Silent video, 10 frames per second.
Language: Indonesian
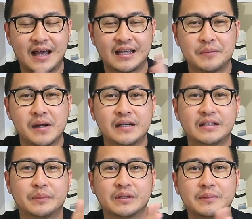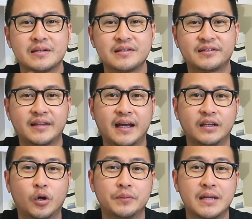Nah, gimana nih teman-teman stay
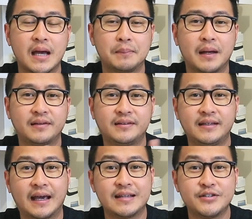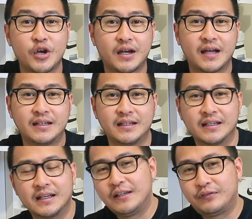at home-nya masih enjoy nggak nih?
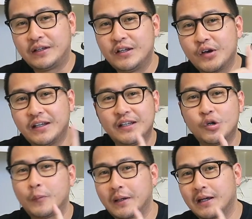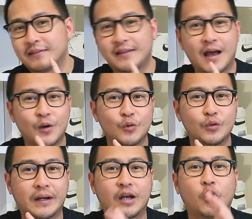Di video ini gue pengen ngasih
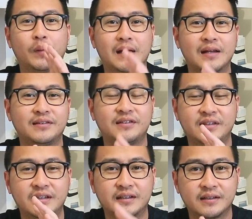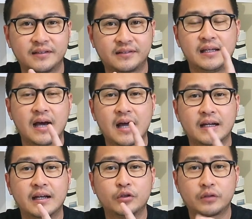tahu rekomendasi sneakers yang
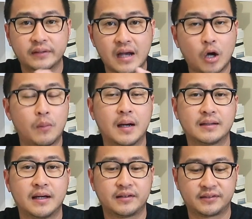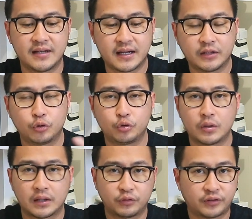harganya itu terjangkau banget guys dari
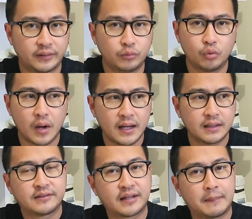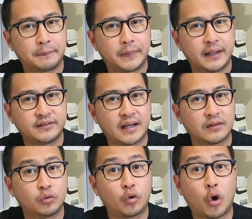700 ribuan sampai 1,2